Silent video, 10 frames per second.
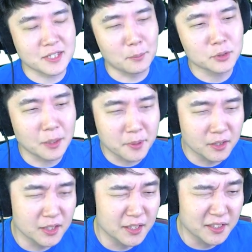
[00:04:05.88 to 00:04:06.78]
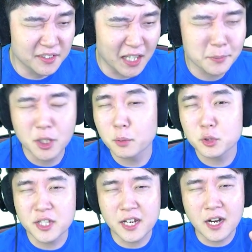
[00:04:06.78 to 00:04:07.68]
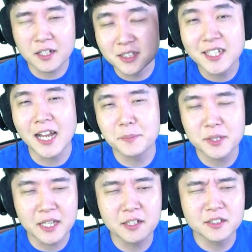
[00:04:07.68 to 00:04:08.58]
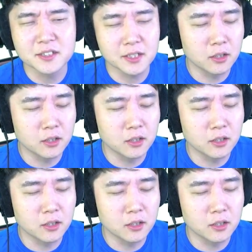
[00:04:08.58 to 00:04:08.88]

잘못하면. 하지만 여러분들 생각하는 그게 아닙니다. 이거는